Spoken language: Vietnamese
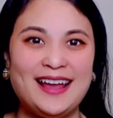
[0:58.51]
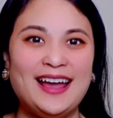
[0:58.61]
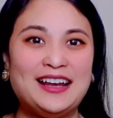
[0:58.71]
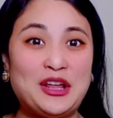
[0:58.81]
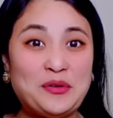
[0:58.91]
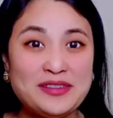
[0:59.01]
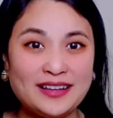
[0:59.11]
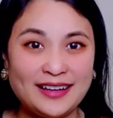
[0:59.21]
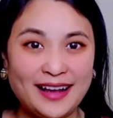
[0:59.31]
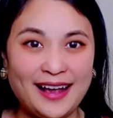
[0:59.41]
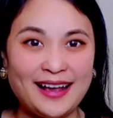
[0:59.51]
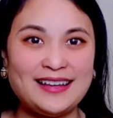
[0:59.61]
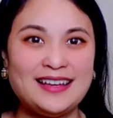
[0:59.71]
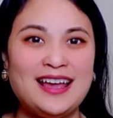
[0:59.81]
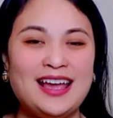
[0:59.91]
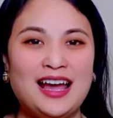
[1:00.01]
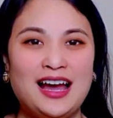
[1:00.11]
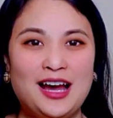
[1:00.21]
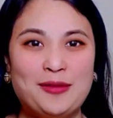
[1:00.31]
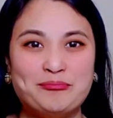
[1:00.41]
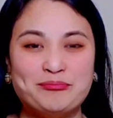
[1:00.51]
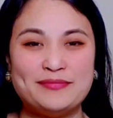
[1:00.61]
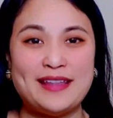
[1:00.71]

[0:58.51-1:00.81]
à nếu những ai um,